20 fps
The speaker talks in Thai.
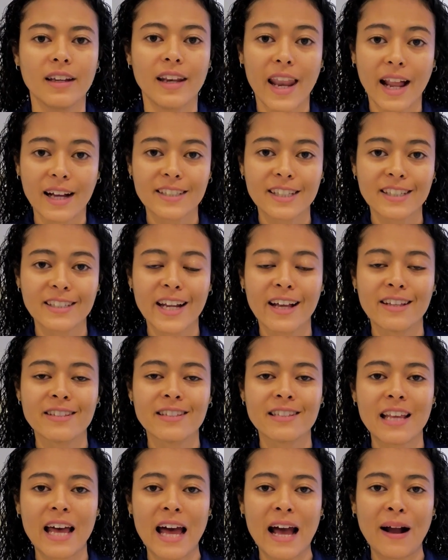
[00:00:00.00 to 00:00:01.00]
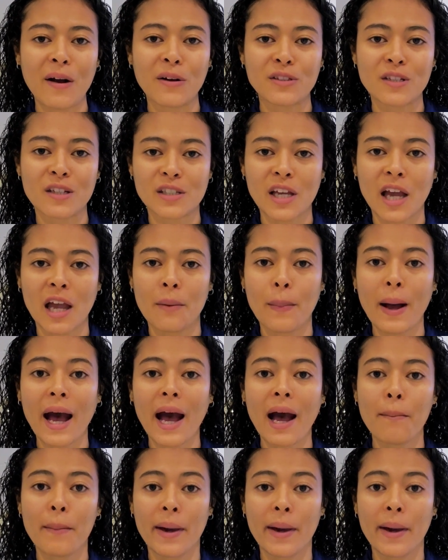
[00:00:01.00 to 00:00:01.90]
หลังจากนั้นสาก็จะใช้ผ้า